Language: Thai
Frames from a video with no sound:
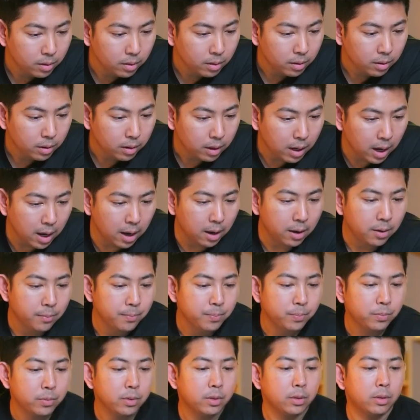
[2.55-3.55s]
อ่ะ
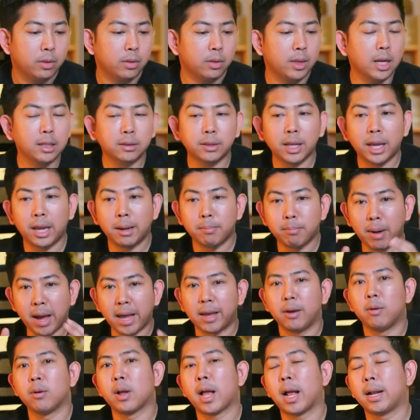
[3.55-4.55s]
นักเตะใหม่ข
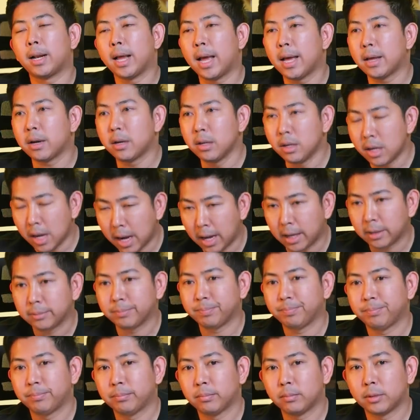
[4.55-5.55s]
องการท่าเรือ
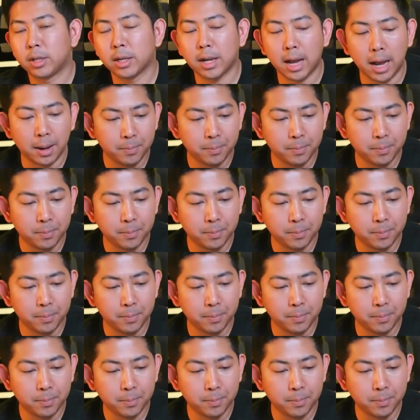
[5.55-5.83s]
นะครับ